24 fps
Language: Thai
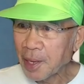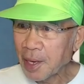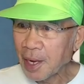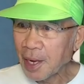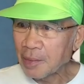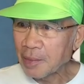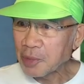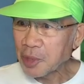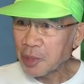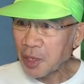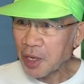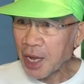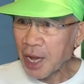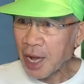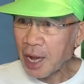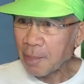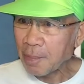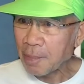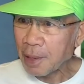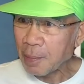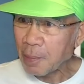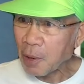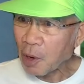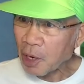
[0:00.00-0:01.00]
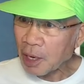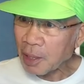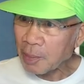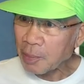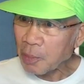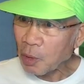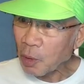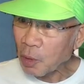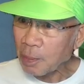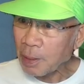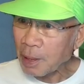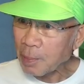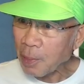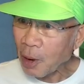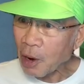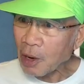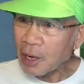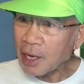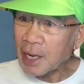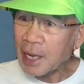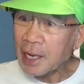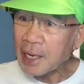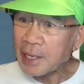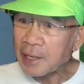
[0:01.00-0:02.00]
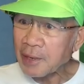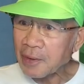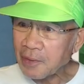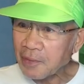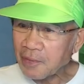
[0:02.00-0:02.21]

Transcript: เล่มสวยงามเป็นพ็อกเก็ตบุ๊กเป็นพ็อกเก็ต